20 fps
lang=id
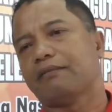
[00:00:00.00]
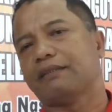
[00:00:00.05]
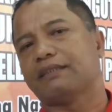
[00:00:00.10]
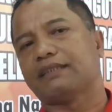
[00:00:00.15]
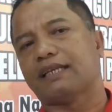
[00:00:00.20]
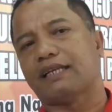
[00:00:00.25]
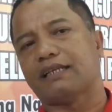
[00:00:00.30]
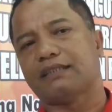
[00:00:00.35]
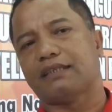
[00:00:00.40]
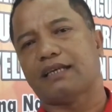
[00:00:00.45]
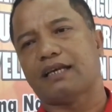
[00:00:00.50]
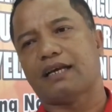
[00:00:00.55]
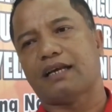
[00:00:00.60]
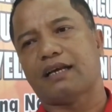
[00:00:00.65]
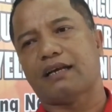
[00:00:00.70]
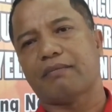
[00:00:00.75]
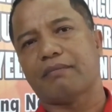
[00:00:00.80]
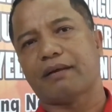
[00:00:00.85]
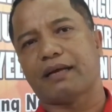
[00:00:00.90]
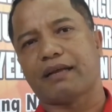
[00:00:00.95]

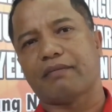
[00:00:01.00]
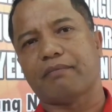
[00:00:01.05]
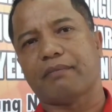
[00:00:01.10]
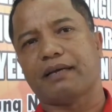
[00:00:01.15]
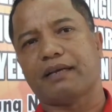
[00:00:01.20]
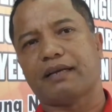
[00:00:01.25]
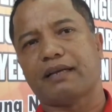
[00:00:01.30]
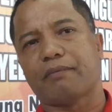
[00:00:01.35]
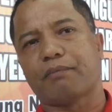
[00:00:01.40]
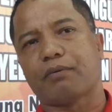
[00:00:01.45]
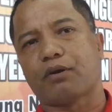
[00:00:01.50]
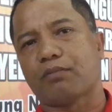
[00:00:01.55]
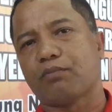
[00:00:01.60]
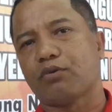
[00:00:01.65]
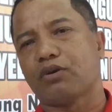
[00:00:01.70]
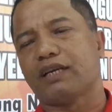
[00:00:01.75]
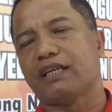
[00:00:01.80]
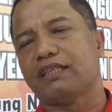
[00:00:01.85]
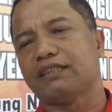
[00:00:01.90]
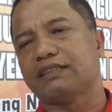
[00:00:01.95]
misalnya bagaimana
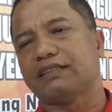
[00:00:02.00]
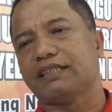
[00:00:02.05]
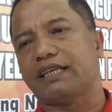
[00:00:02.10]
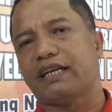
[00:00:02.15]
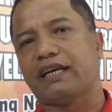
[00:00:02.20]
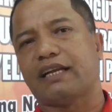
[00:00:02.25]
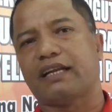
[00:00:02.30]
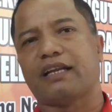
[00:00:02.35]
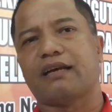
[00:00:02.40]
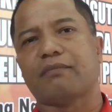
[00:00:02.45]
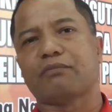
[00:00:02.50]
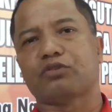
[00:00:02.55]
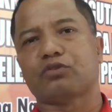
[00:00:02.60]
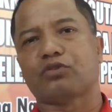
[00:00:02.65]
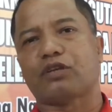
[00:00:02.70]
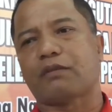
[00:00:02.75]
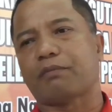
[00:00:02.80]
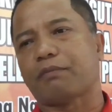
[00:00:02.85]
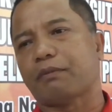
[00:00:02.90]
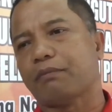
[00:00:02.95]
Permuril C6
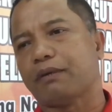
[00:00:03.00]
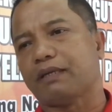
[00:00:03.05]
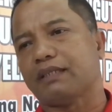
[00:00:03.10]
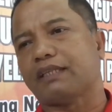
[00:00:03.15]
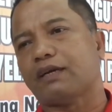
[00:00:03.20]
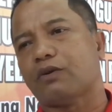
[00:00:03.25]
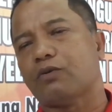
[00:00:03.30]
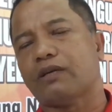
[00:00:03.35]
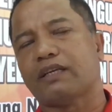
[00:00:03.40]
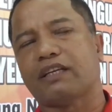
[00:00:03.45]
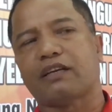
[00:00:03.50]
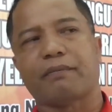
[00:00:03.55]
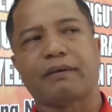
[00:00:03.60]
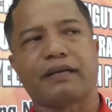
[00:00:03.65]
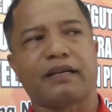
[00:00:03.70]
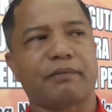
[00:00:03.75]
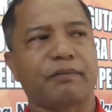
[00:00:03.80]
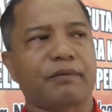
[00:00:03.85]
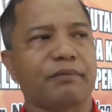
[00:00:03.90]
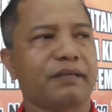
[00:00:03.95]
surat pemberitahuan
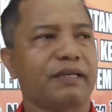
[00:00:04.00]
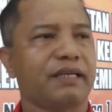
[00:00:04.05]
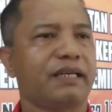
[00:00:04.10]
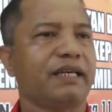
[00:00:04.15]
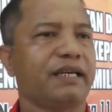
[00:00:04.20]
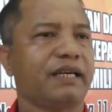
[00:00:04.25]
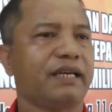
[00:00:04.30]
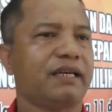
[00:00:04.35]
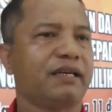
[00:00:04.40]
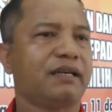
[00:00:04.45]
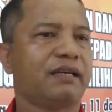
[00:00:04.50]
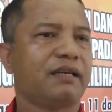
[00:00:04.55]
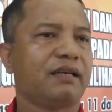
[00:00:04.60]
kepada pemilih